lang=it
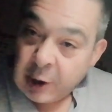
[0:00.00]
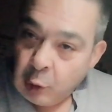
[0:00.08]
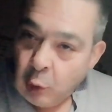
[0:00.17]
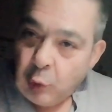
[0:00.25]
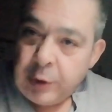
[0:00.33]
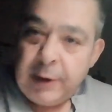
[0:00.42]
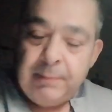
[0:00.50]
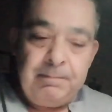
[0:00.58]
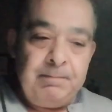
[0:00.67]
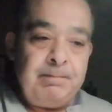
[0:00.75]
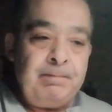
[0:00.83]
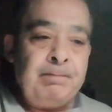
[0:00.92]
errori,
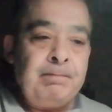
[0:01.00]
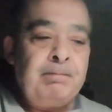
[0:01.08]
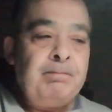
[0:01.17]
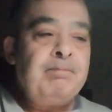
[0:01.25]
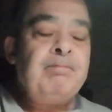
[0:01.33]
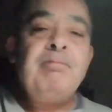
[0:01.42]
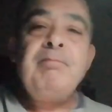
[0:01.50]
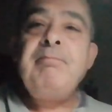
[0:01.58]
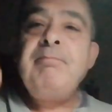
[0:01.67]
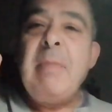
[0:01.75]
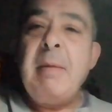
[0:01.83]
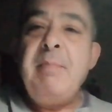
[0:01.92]

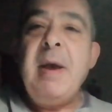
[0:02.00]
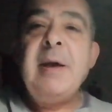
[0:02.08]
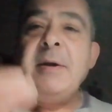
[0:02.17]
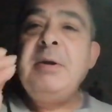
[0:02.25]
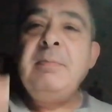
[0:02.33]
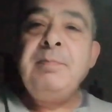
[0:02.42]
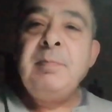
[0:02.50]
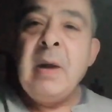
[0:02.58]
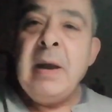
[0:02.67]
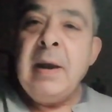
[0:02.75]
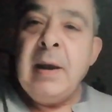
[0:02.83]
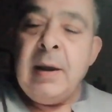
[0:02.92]
vabbè,
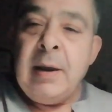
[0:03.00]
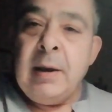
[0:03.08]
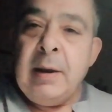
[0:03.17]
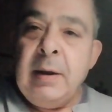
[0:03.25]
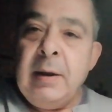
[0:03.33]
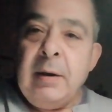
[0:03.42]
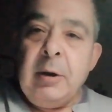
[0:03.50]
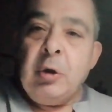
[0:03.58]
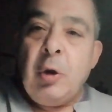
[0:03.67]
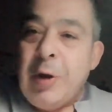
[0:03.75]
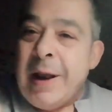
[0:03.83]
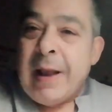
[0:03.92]

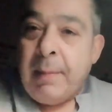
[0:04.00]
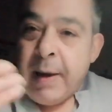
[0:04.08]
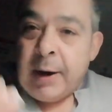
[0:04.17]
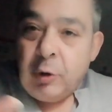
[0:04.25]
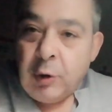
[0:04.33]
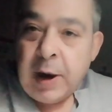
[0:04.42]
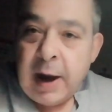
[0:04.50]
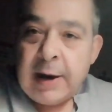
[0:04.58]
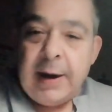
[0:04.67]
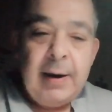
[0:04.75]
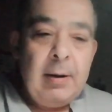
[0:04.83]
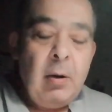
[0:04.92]
non è da
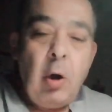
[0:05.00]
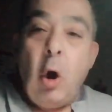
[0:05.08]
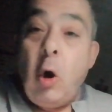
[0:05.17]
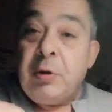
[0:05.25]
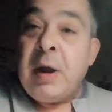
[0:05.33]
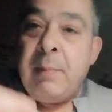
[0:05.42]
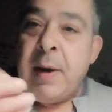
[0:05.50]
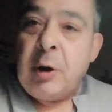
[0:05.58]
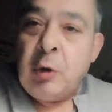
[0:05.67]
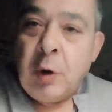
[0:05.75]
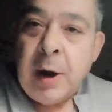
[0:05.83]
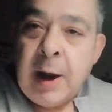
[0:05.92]
perdonare o da
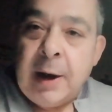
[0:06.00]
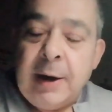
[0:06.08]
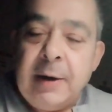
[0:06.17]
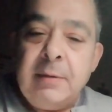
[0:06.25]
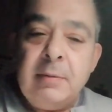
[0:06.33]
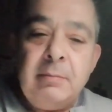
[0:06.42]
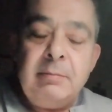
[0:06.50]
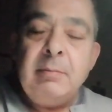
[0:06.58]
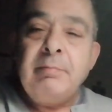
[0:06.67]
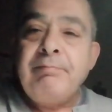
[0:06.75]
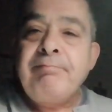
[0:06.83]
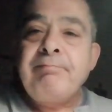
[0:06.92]
perdonare,
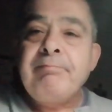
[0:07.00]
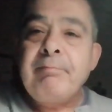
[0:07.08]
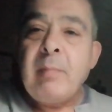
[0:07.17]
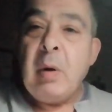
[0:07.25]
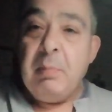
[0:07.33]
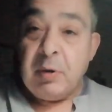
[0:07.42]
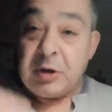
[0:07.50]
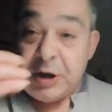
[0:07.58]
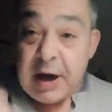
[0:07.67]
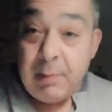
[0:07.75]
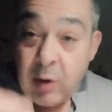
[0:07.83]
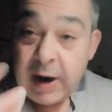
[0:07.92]

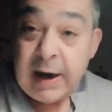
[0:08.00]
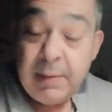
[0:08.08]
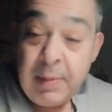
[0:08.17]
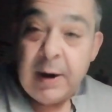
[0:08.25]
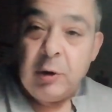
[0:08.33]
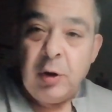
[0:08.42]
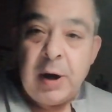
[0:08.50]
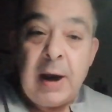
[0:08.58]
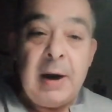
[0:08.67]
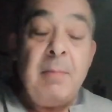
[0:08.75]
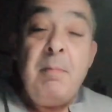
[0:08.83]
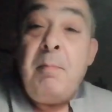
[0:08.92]
possiamo anche
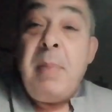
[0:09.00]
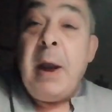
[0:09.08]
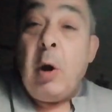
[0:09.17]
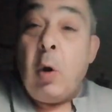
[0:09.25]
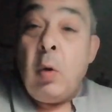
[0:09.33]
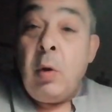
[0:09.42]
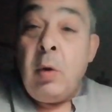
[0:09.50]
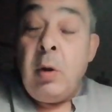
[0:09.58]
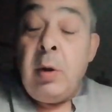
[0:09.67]
perdonare, però